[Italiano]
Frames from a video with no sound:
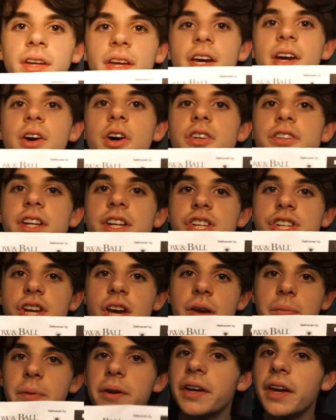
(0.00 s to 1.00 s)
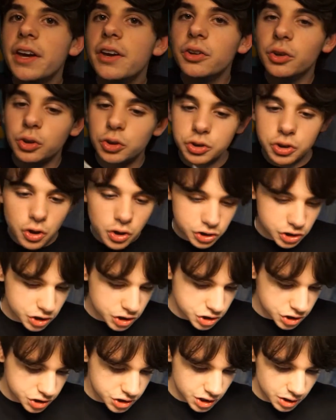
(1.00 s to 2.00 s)
che cosa c'è? Perché io non so cosa
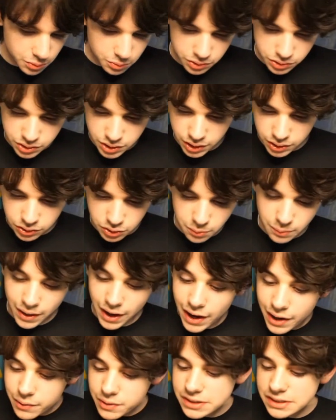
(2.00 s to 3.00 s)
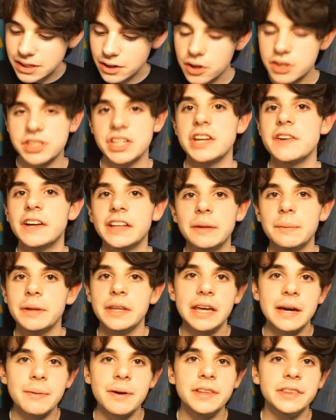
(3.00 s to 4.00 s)
ci sia qui dentro E questa cosa è arrivata
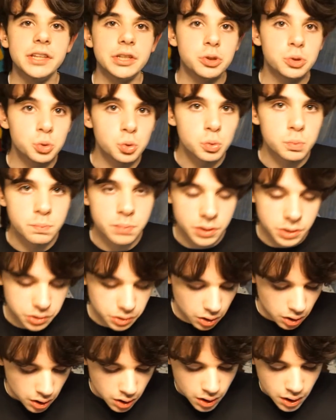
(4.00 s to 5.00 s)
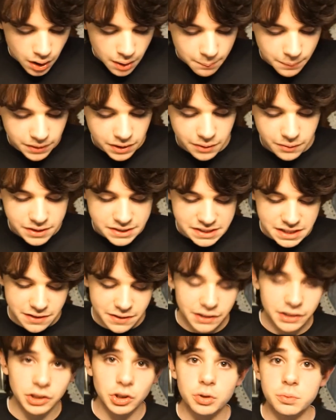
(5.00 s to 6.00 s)
praticamente subito Mentre questa è
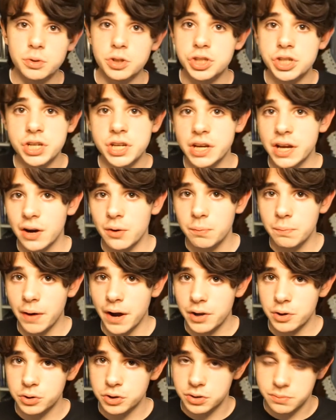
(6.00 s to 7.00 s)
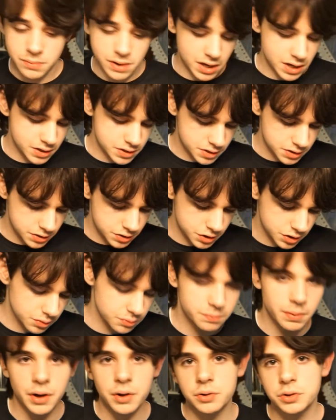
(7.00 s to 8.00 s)
arrivata dopo circa un paio di mesi
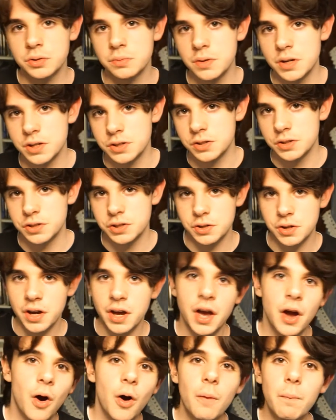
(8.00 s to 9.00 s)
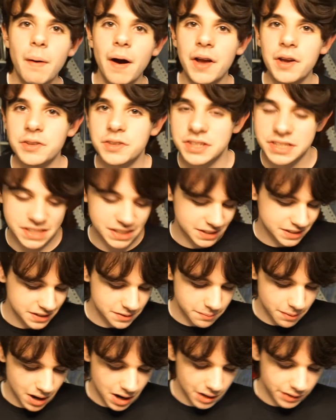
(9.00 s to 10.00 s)
Un paio di mesi, sì Un paio di
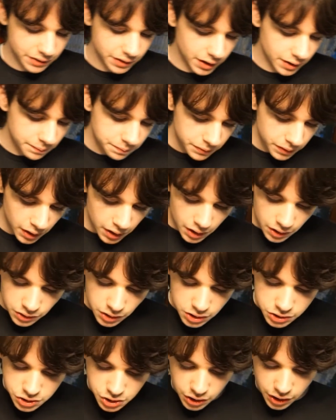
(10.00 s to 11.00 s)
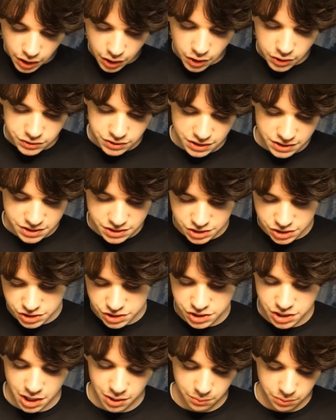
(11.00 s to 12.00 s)
settimane non so che cosa ci
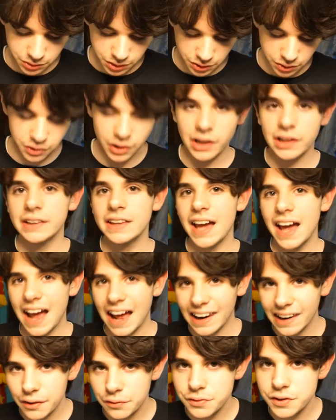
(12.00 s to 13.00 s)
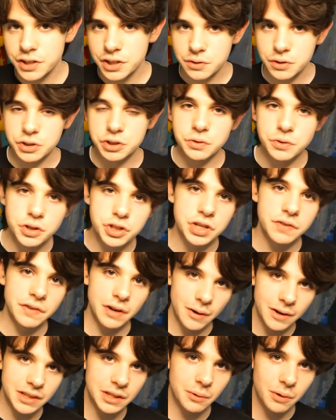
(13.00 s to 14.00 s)
sia qui dentro, in realtà alla fine di questo video c'è
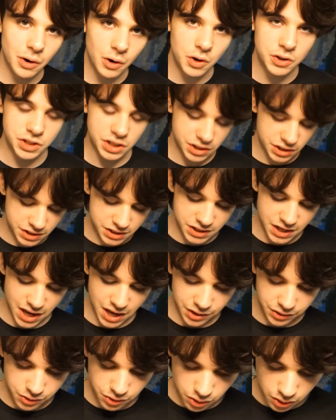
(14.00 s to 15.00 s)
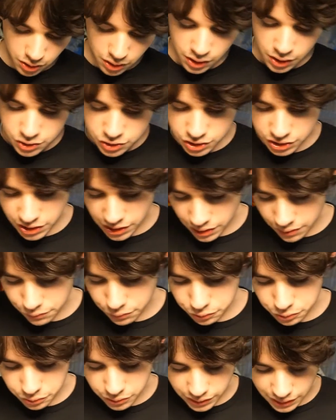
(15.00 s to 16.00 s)
veramente qualcosa di serio, cioè delle
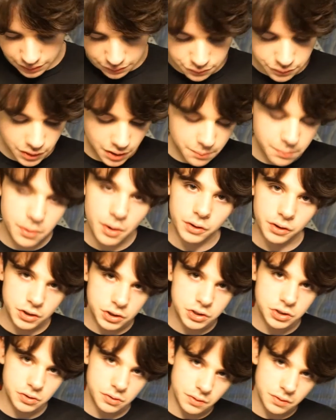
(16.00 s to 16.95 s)
fotografie, però adesso